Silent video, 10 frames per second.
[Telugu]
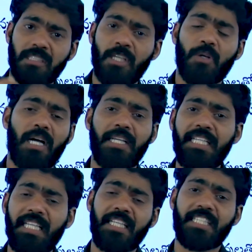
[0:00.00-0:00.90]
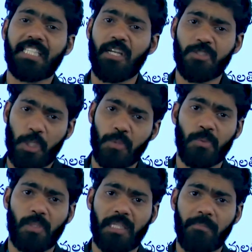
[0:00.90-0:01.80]
ఈ యొక్క ఇండియన్ హిస్టరీలో
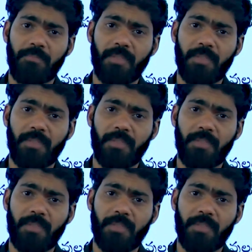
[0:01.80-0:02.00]
చదువుకుంటాం